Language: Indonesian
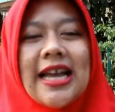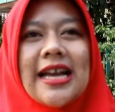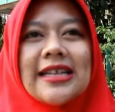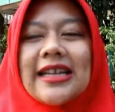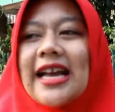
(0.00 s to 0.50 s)

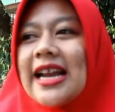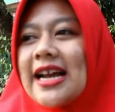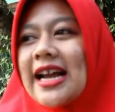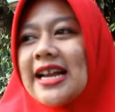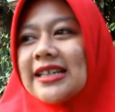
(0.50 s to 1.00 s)
nah
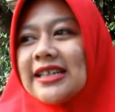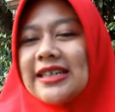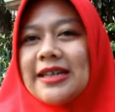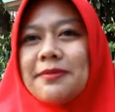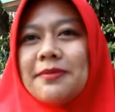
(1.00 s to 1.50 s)
sekarang kan
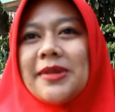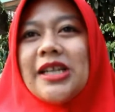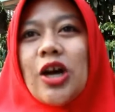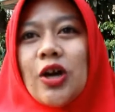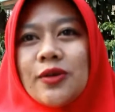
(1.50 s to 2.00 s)
uh,
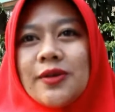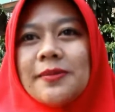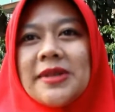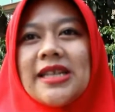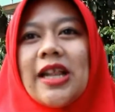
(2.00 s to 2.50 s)
beliau
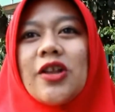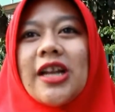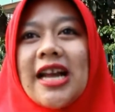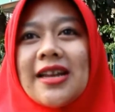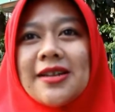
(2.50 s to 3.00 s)

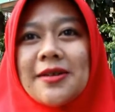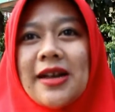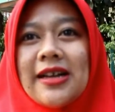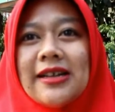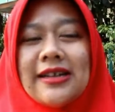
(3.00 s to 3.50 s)
mencalonkan
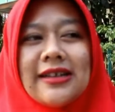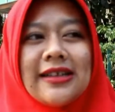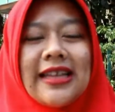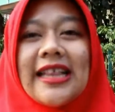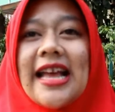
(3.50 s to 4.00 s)
uh,
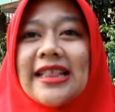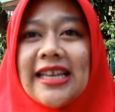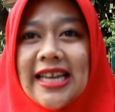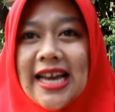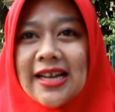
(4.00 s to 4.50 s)
Teh
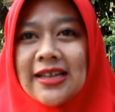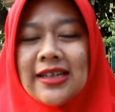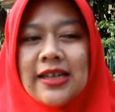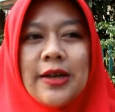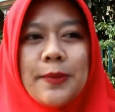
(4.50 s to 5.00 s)
Tanti ya. Hmm.
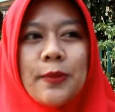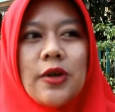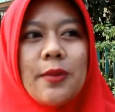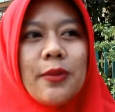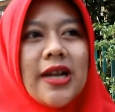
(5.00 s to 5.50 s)

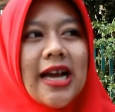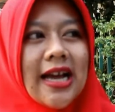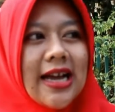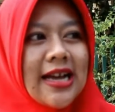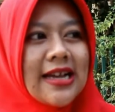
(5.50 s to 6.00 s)

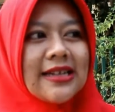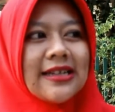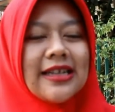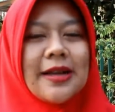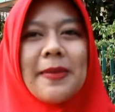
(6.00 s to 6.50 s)
Mudah-mudahan
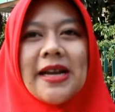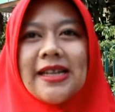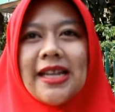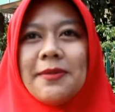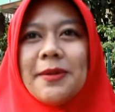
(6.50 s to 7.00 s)

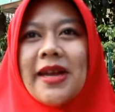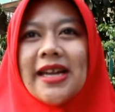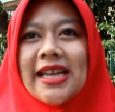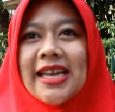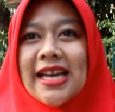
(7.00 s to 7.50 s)
kedepannya lebih baik
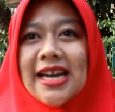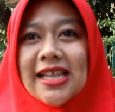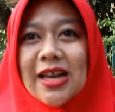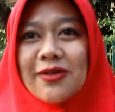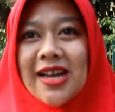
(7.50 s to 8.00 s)
lagi Karang
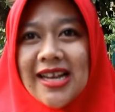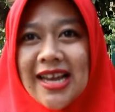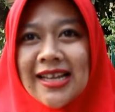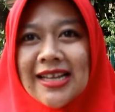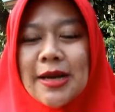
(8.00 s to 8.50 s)
Taruna ya.
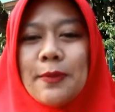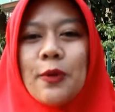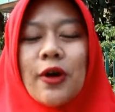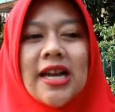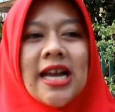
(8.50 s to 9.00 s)
Hmm.
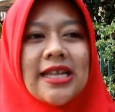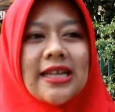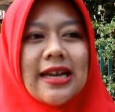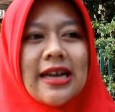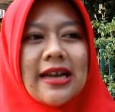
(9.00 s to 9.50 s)
Bukan
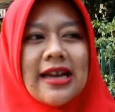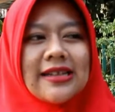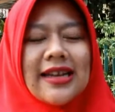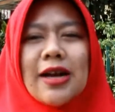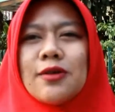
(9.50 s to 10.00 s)
hanya
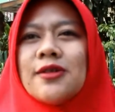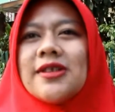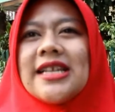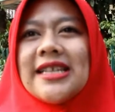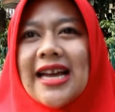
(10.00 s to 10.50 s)
acara
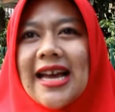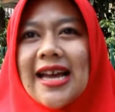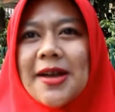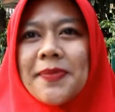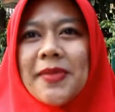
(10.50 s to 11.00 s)
Agustusan sih,
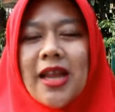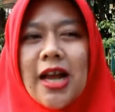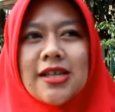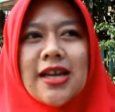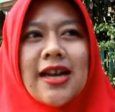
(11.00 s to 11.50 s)
A.
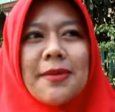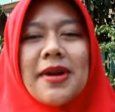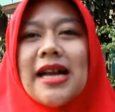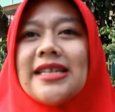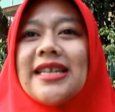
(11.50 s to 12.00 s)
Acara
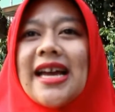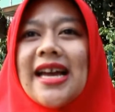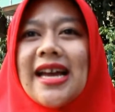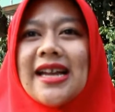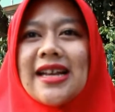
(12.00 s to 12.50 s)

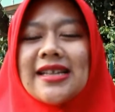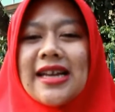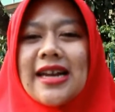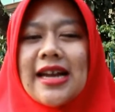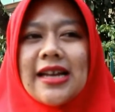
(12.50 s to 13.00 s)
pengajian,
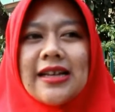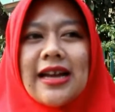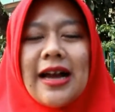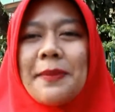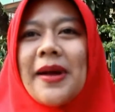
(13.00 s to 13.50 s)
acara
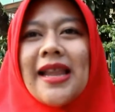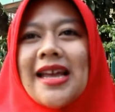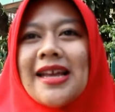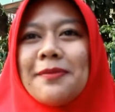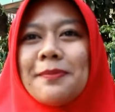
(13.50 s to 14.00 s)

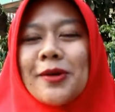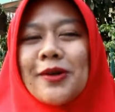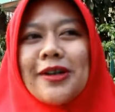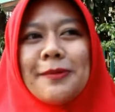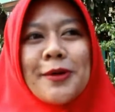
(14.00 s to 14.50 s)
apalah hmm.
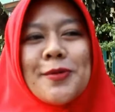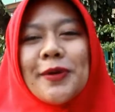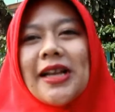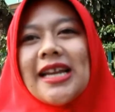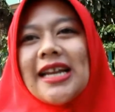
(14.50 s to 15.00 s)
Eh,
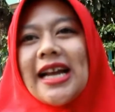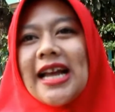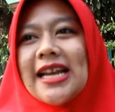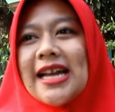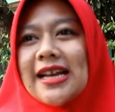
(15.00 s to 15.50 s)
perkumpulan
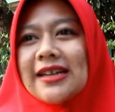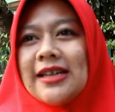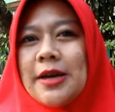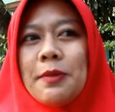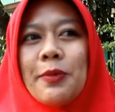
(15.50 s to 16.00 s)
anak-anak
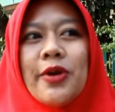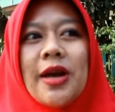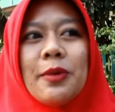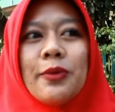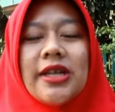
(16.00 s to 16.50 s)

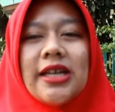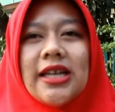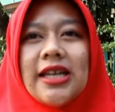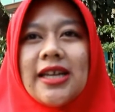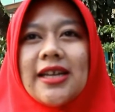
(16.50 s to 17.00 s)

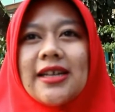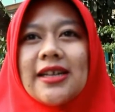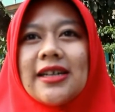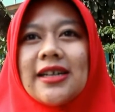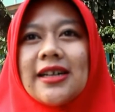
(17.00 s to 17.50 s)
pemuda-pemudi
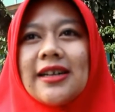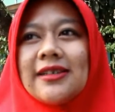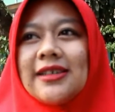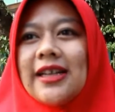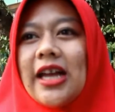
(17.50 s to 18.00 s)
uh,
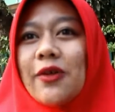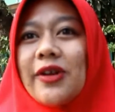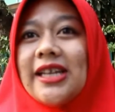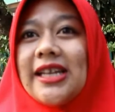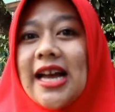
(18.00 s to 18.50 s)
RW
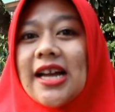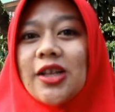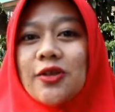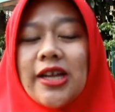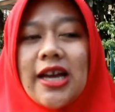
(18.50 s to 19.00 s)
3
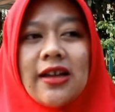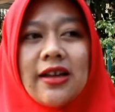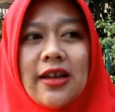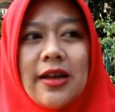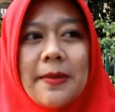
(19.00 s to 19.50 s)
gitu ya.
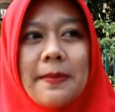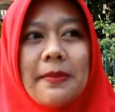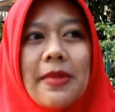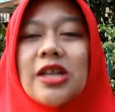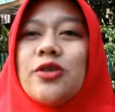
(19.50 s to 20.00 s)
Hmm.
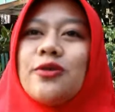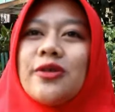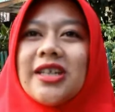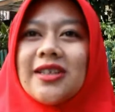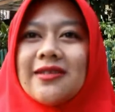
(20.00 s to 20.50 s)
Maju
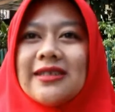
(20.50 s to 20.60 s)
gitu.